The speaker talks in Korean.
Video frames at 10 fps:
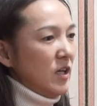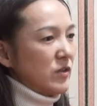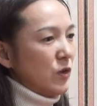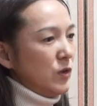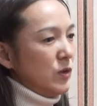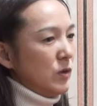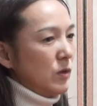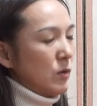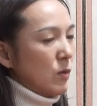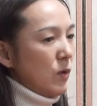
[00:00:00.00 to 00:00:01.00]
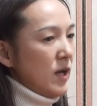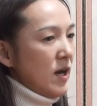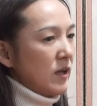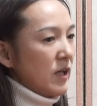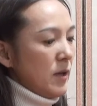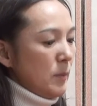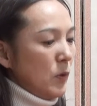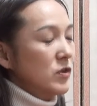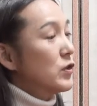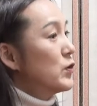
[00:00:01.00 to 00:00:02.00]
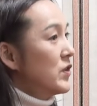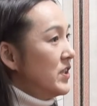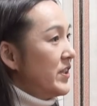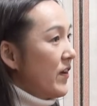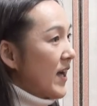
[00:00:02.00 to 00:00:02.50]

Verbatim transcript: 저희 고향의 포천 출신이세요.